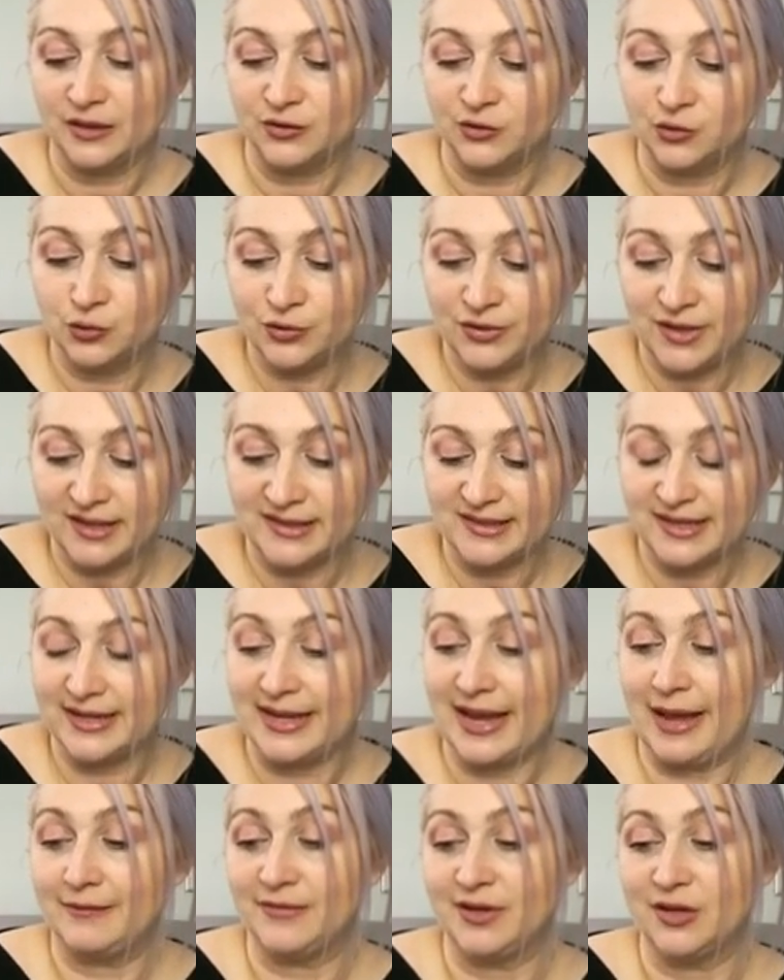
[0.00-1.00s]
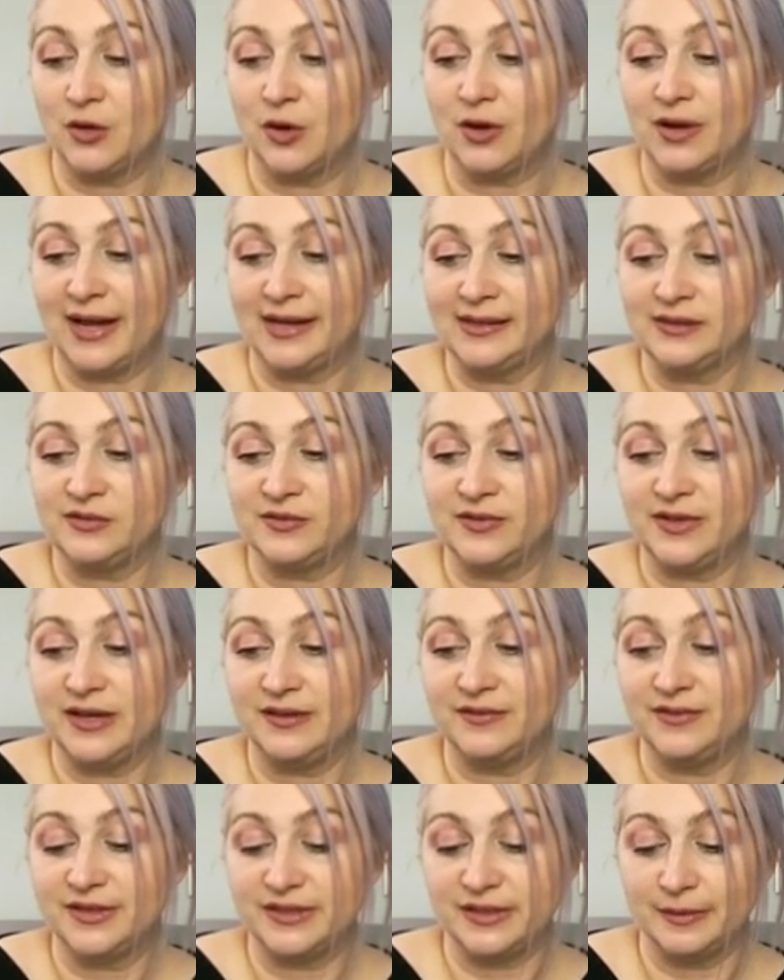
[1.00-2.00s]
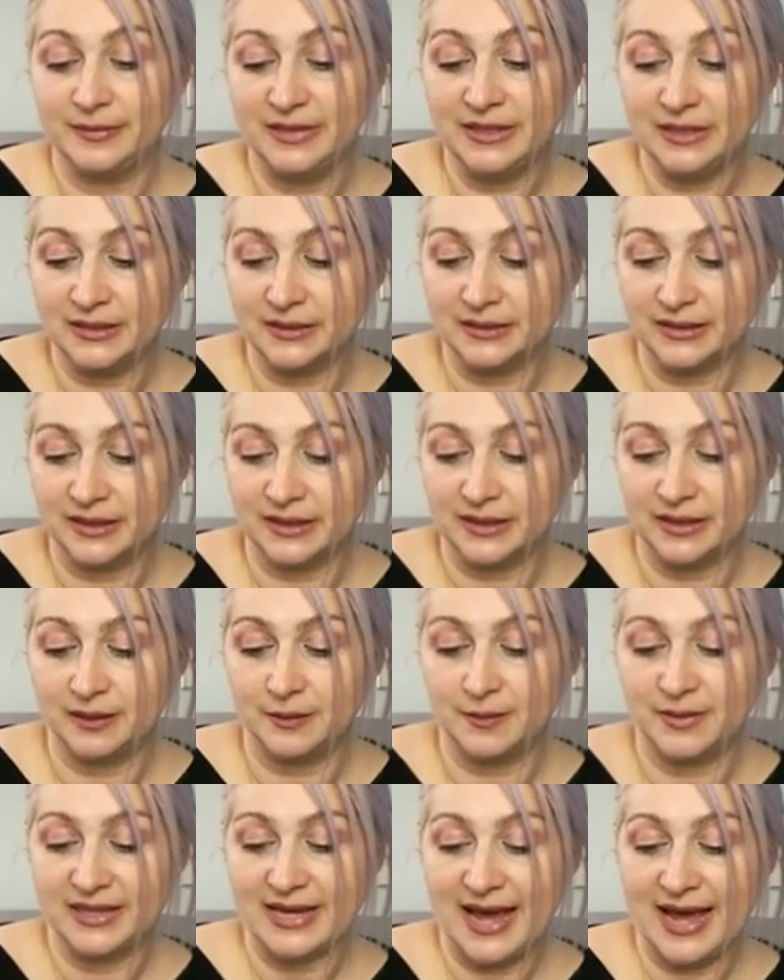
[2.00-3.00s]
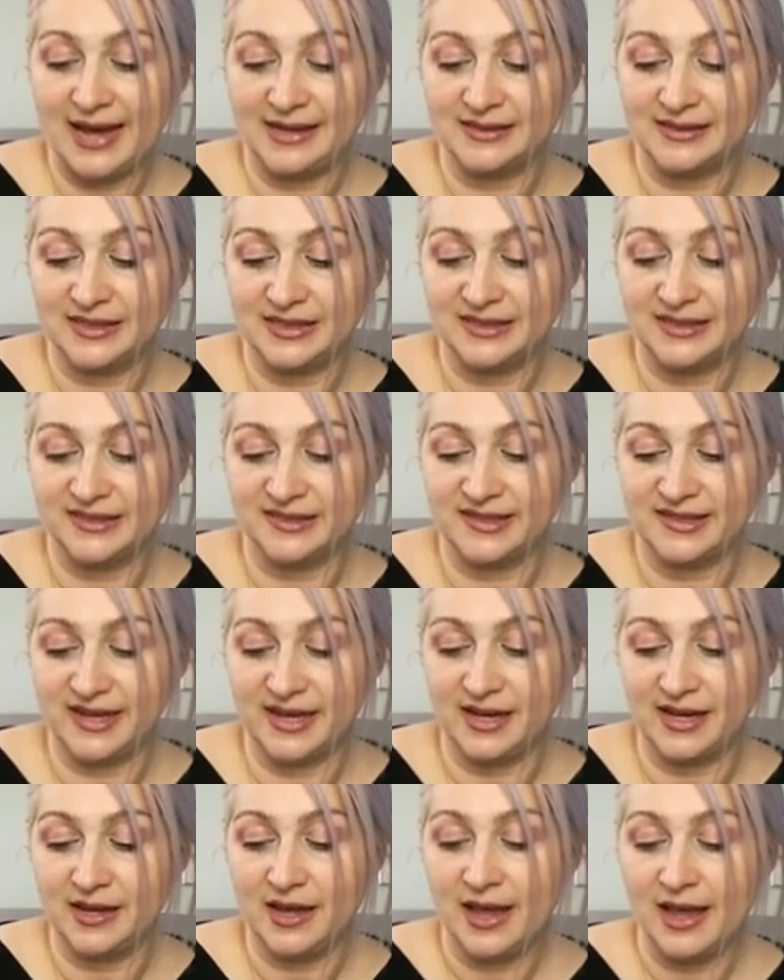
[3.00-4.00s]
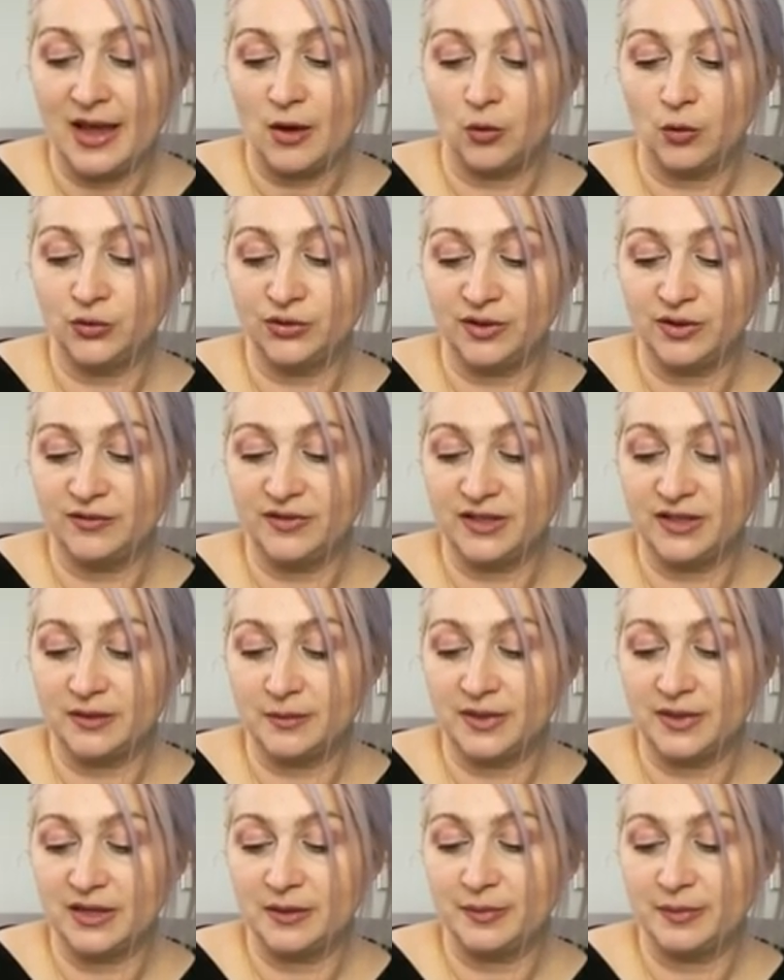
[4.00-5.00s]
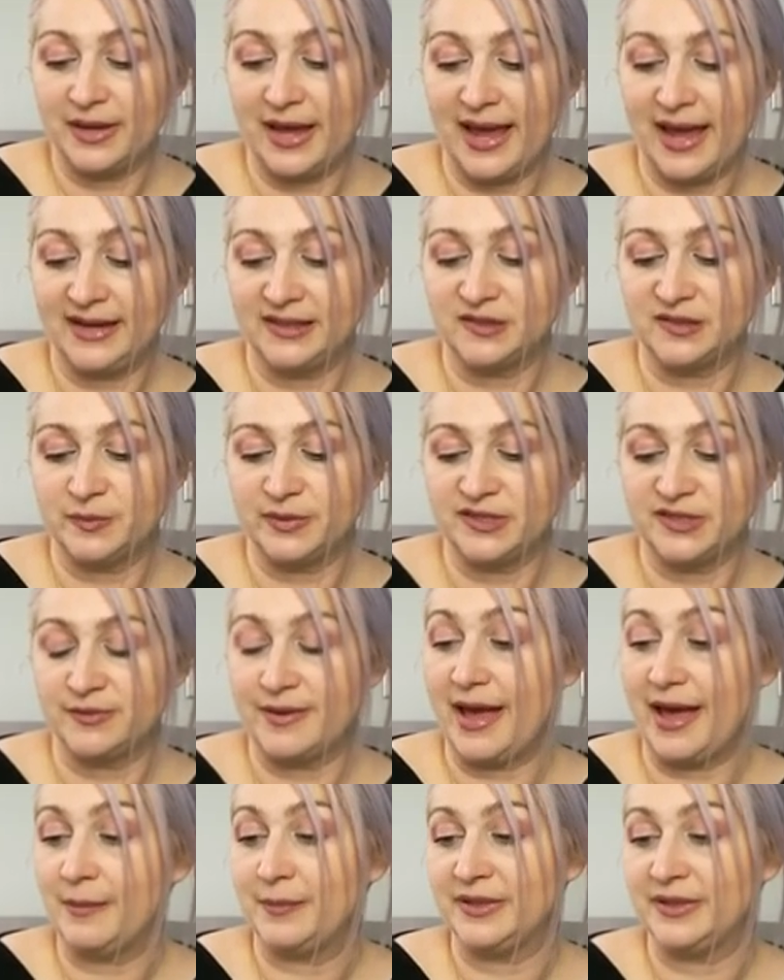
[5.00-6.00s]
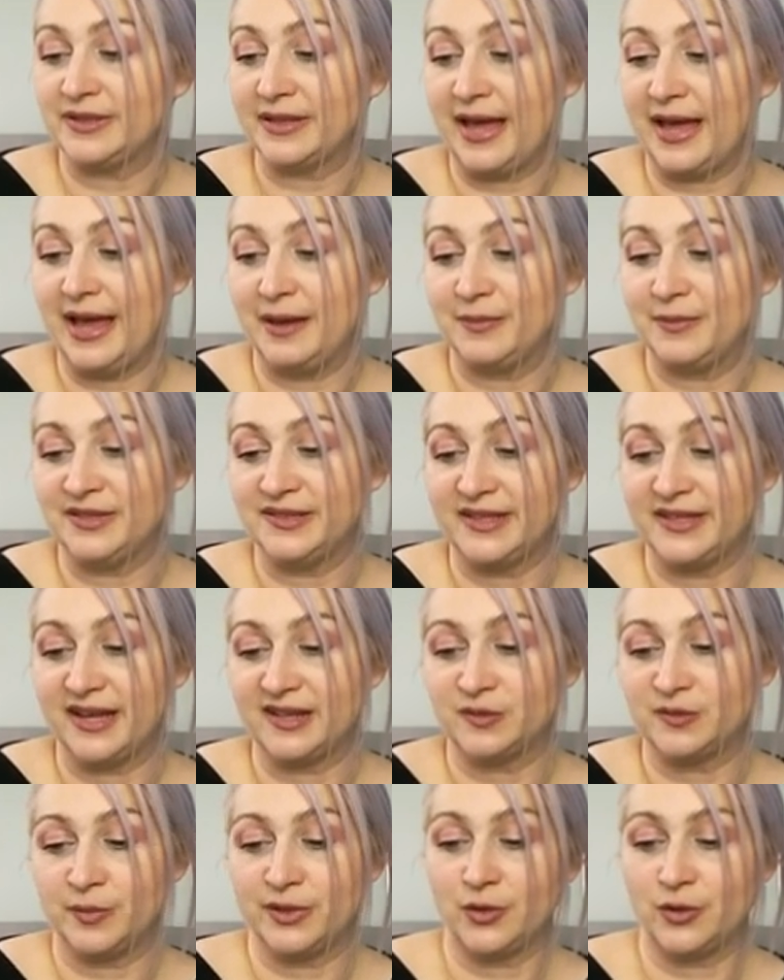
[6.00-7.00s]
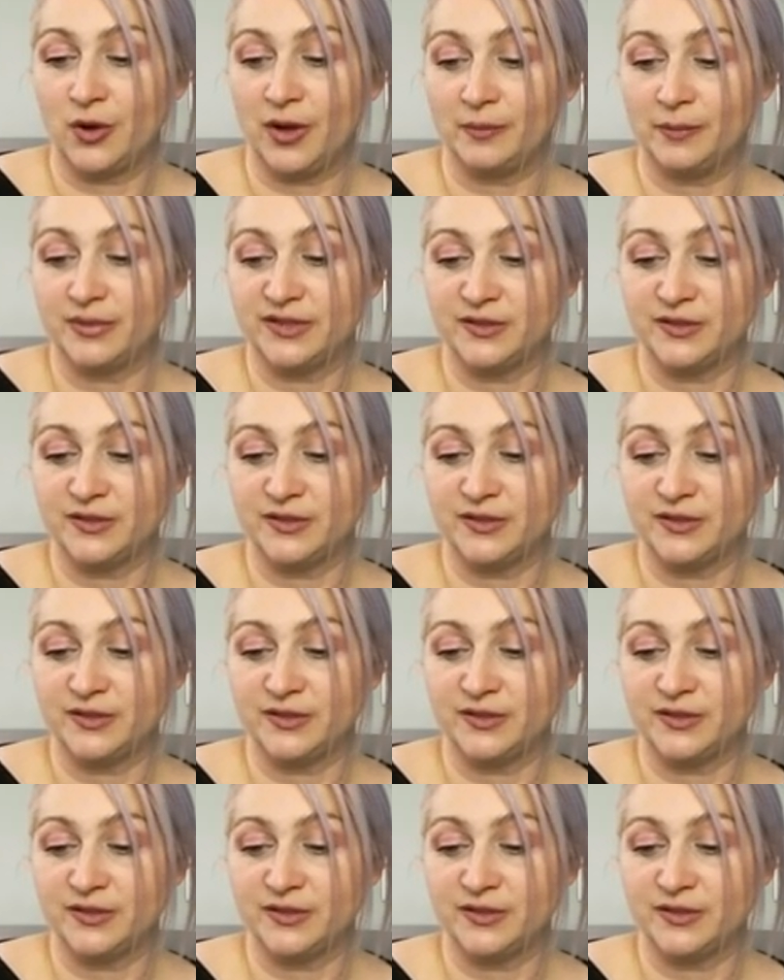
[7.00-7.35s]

Zusätzlich haben wir noch ganz viele Vitamine drinnen, nämlich A, D, C und die Vitamine B1, B2, B3, B6, B9,